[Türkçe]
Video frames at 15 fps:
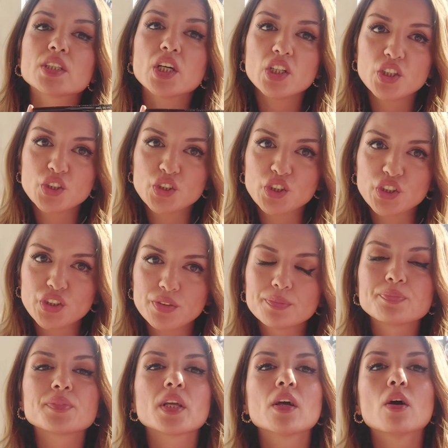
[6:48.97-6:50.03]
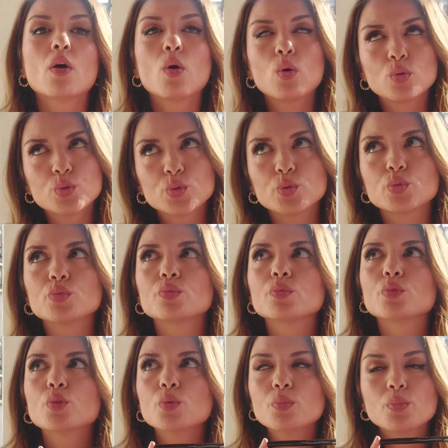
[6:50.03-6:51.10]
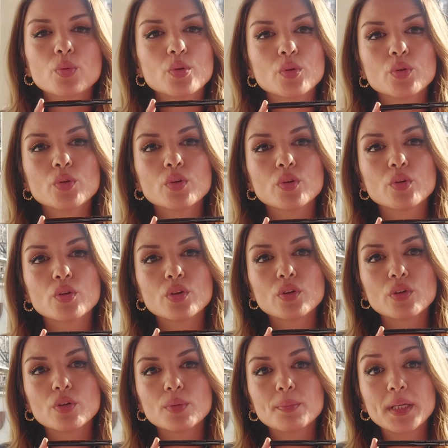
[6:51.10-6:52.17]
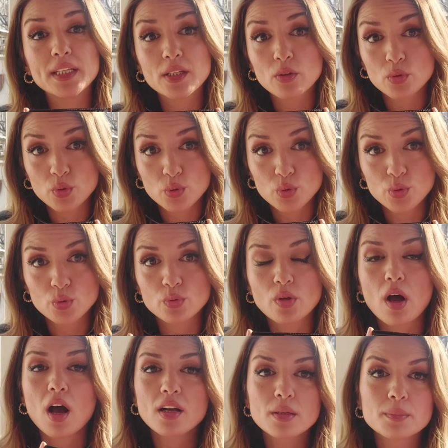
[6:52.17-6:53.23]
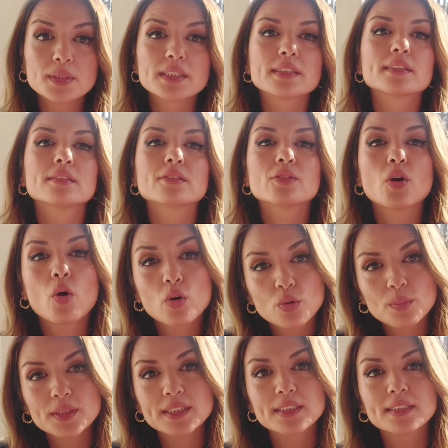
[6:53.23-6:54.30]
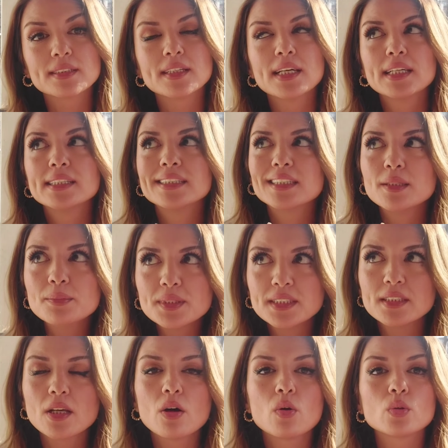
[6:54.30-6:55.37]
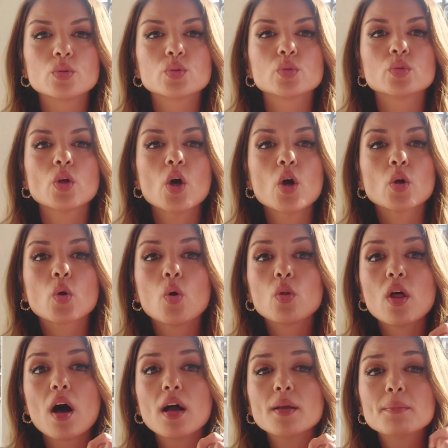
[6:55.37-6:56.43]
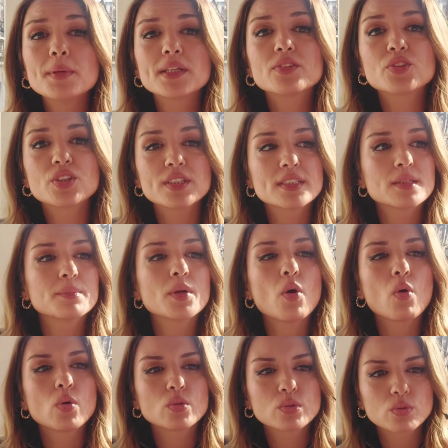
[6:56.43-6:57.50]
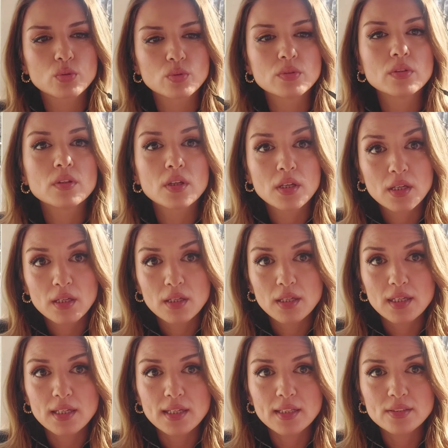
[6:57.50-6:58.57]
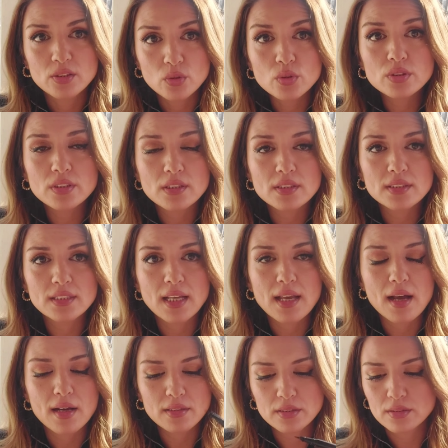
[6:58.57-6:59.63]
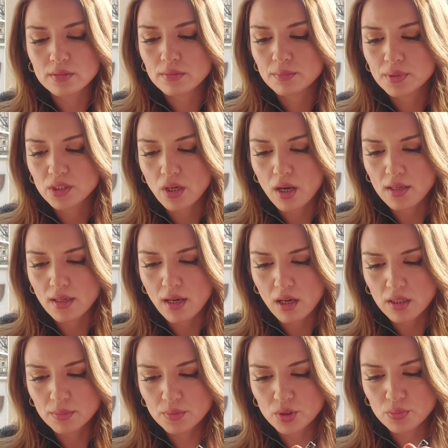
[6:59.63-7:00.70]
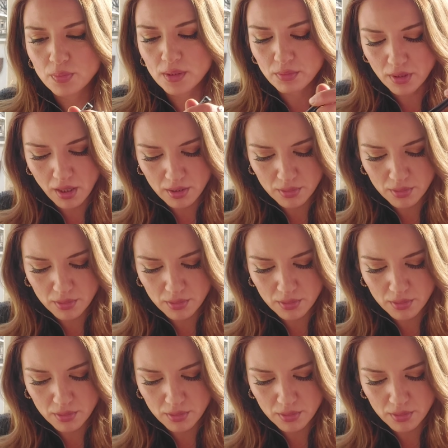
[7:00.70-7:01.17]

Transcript: kalıcı olsun gün boyu e, beni götürsün. Akmasın, kokmasın, simsiyah olsun, kolay bir çizimi olsun e, diyorsanız eğer bir aile akmış, benimki